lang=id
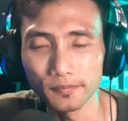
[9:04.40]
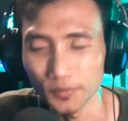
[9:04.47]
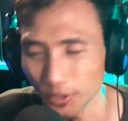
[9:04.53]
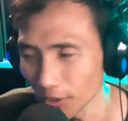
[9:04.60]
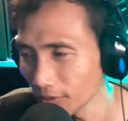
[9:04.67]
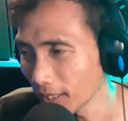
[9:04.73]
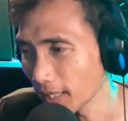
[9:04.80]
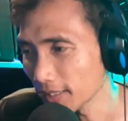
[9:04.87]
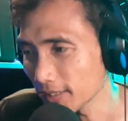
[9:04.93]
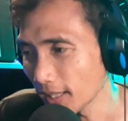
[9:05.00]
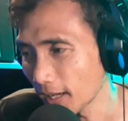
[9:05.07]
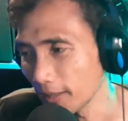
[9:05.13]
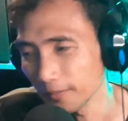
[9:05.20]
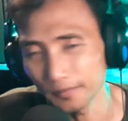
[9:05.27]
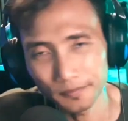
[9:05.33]
See you next
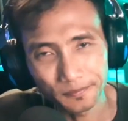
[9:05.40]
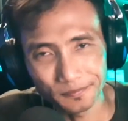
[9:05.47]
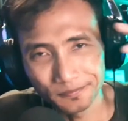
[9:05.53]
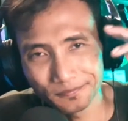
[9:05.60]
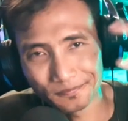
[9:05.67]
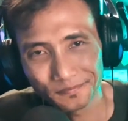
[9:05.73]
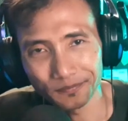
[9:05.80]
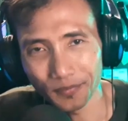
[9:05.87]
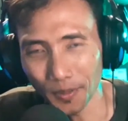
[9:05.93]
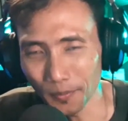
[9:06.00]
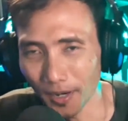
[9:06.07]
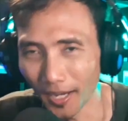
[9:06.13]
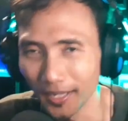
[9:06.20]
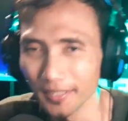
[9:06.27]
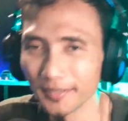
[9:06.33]
time.
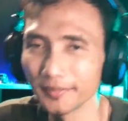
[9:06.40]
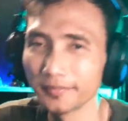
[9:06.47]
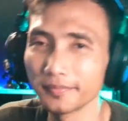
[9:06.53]
Bye-bye.